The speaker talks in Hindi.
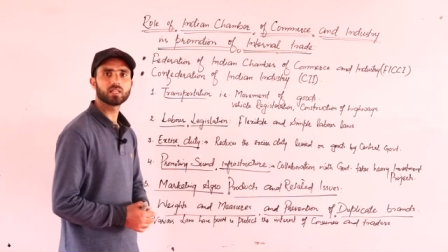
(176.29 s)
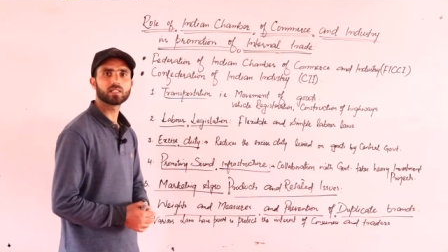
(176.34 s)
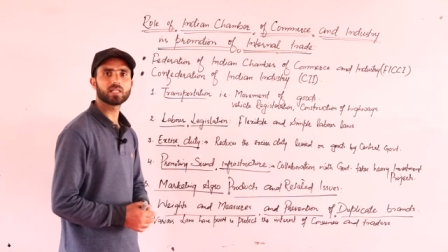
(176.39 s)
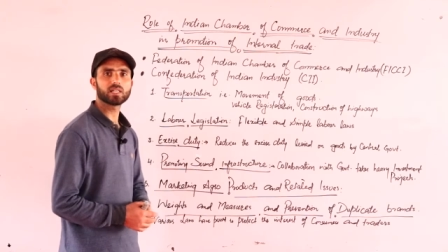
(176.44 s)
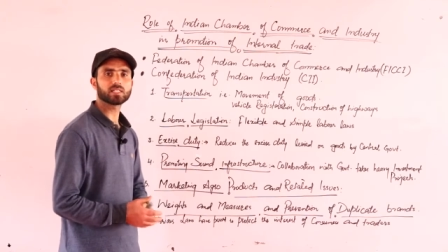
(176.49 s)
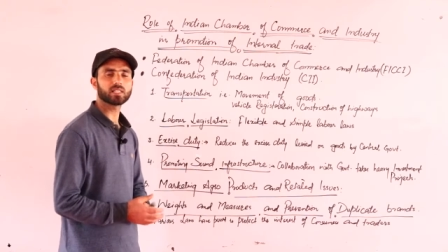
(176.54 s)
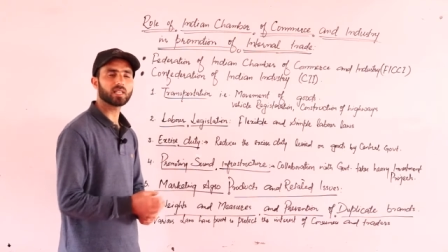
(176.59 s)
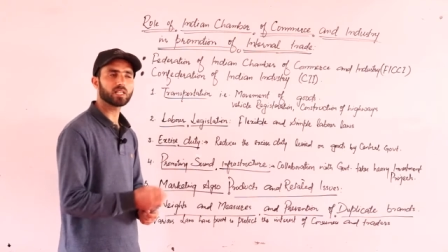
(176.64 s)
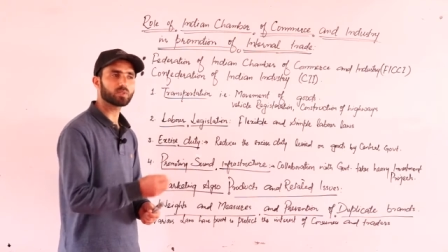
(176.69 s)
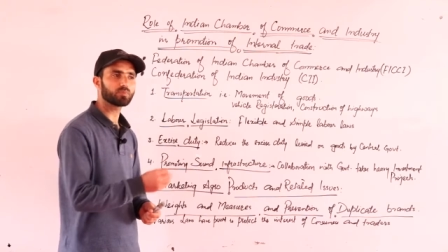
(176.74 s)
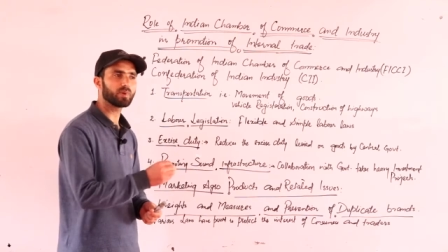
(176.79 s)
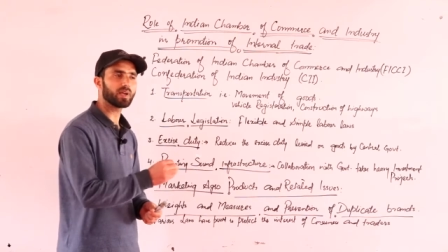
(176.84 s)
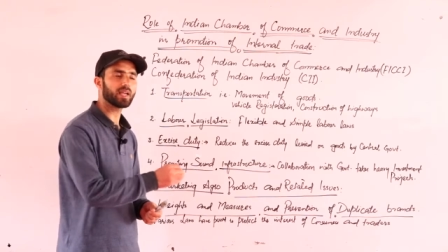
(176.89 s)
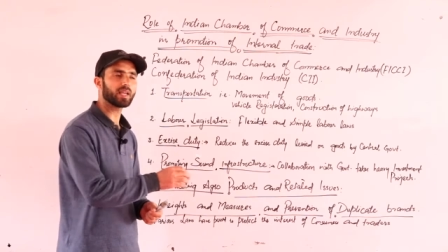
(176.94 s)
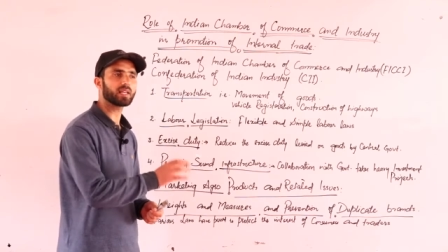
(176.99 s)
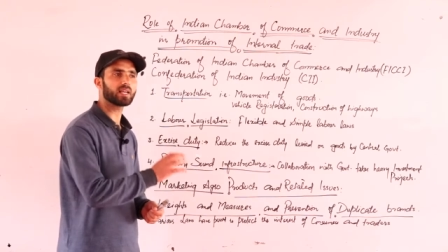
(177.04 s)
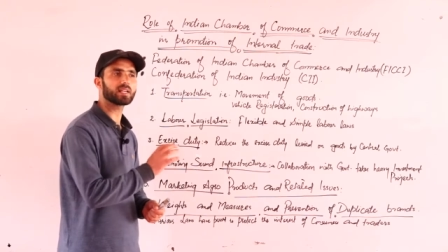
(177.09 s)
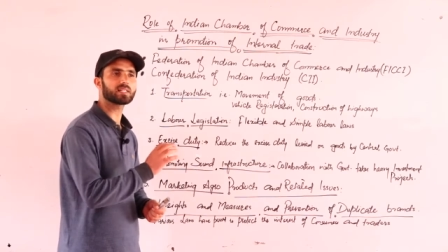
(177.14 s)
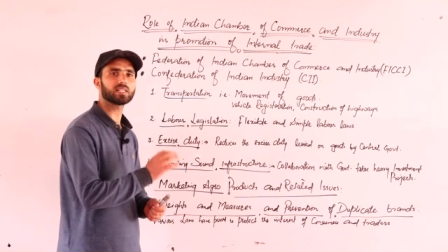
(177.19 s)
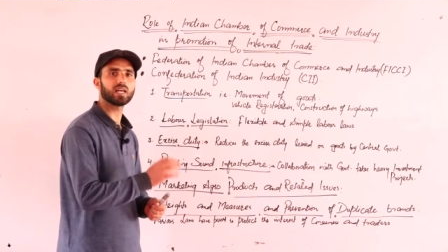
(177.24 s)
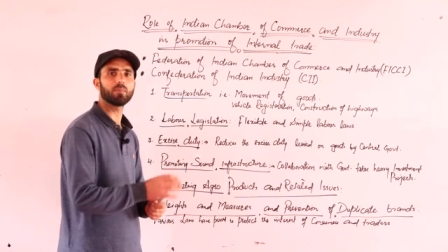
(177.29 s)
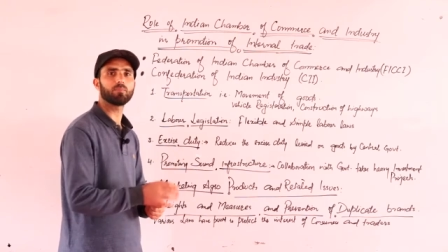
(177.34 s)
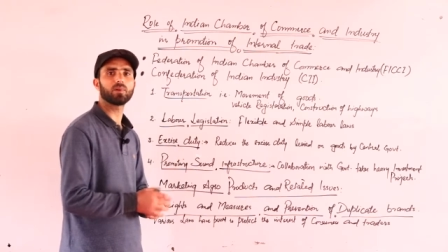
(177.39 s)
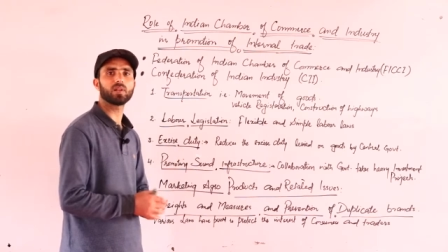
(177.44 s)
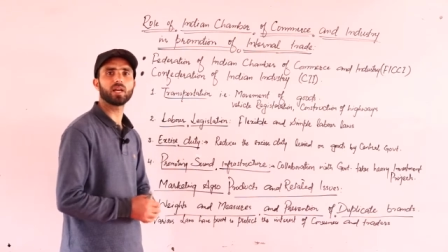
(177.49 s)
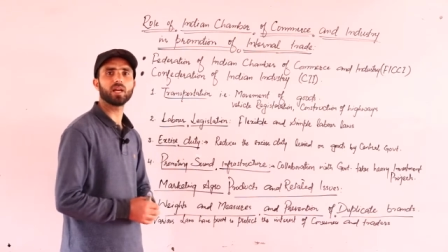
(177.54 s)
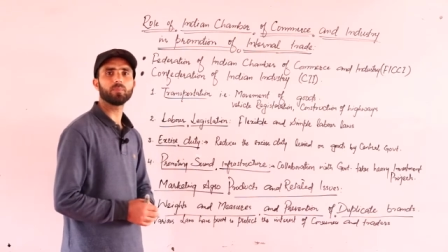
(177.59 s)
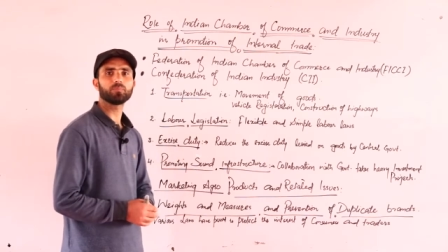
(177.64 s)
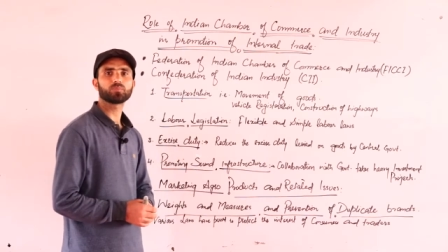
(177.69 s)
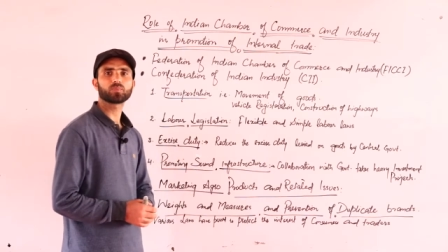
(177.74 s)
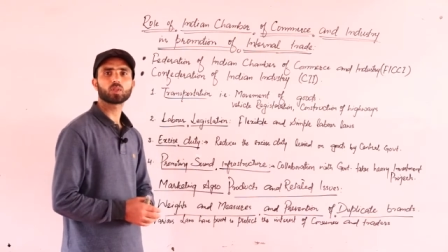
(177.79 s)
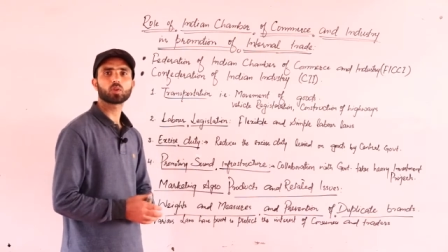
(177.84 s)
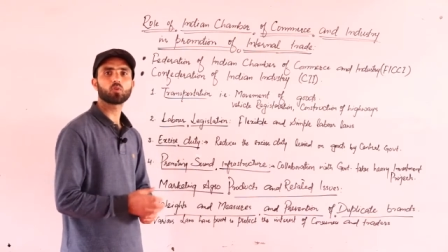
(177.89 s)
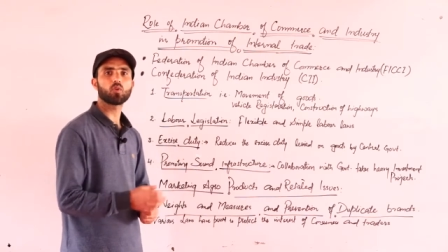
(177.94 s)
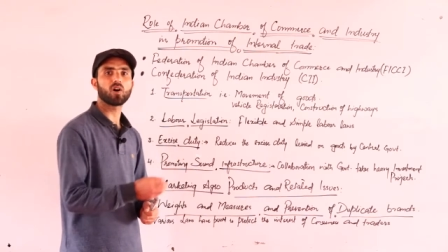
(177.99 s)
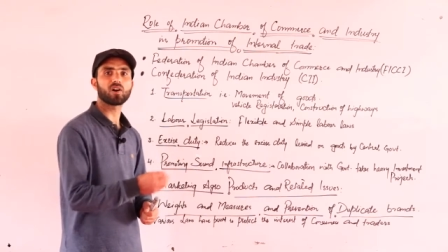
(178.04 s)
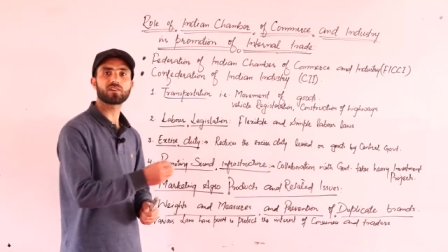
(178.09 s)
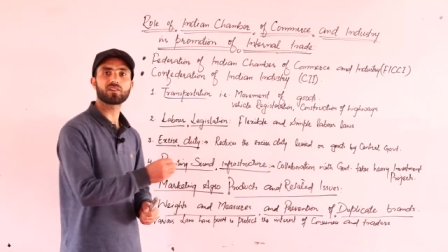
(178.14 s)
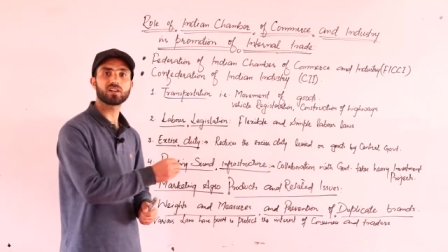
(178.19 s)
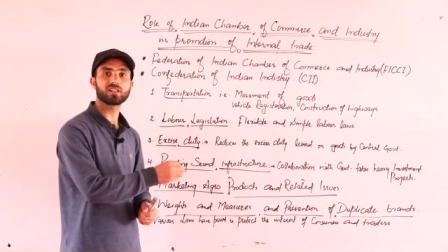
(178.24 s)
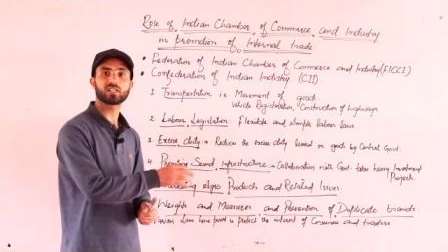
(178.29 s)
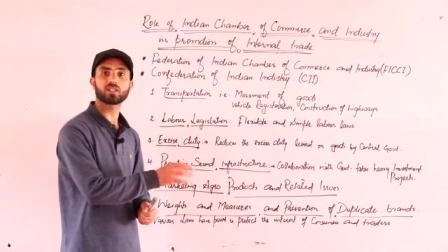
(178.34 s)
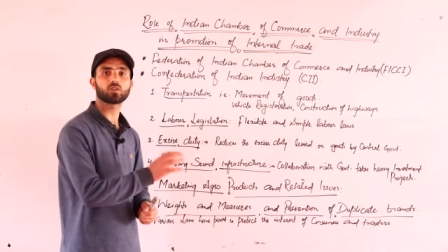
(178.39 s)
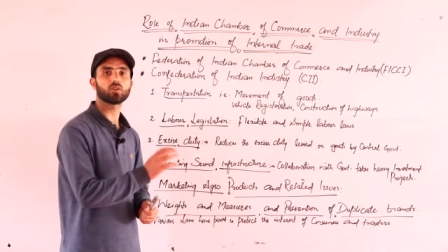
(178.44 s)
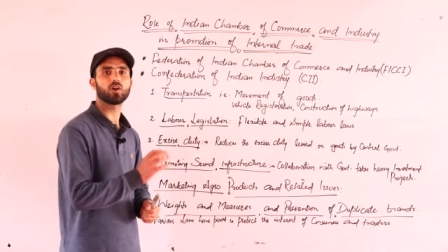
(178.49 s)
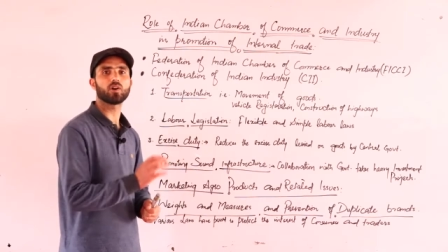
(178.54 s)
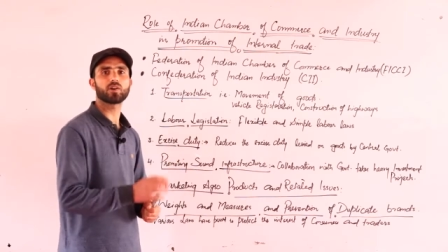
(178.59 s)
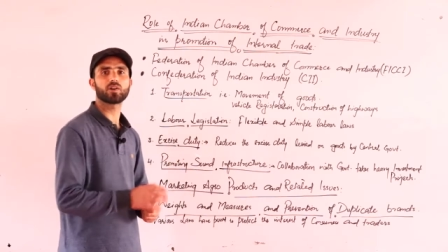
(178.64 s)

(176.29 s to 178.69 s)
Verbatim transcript: जैसे इसमें एक एग्जाम्पल है कॉरिडोर